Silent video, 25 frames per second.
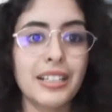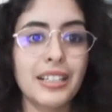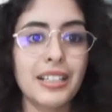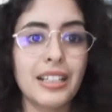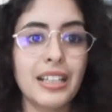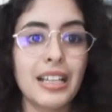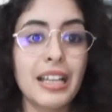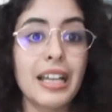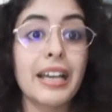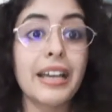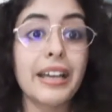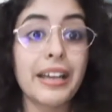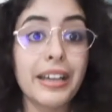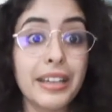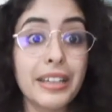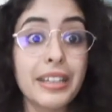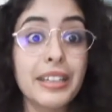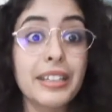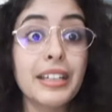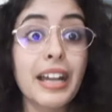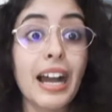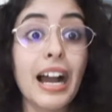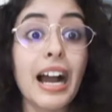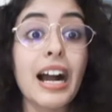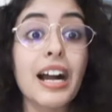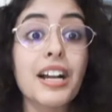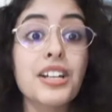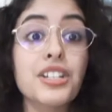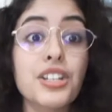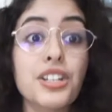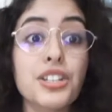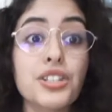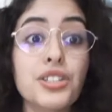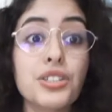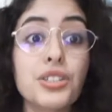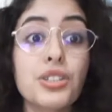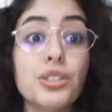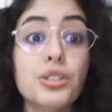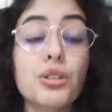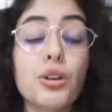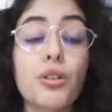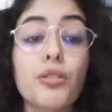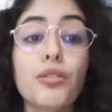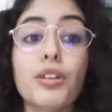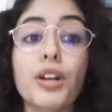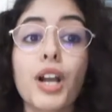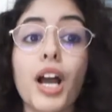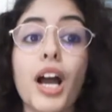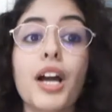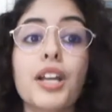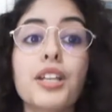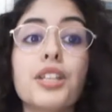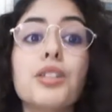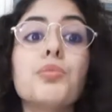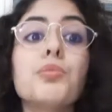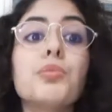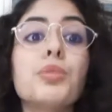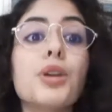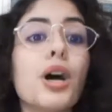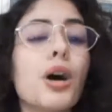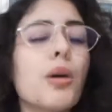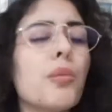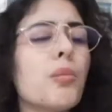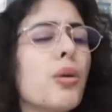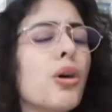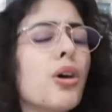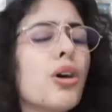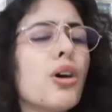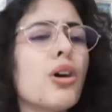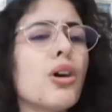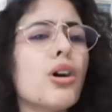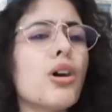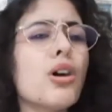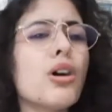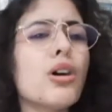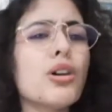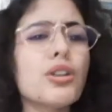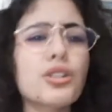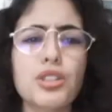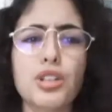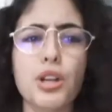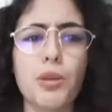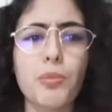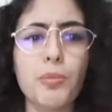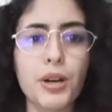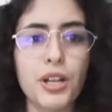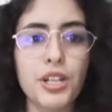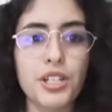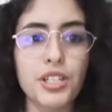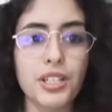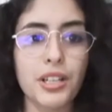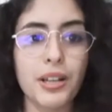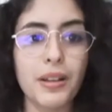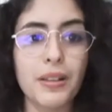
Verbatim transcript: أي حاجة جديدة وفرحانين بها برشا برشا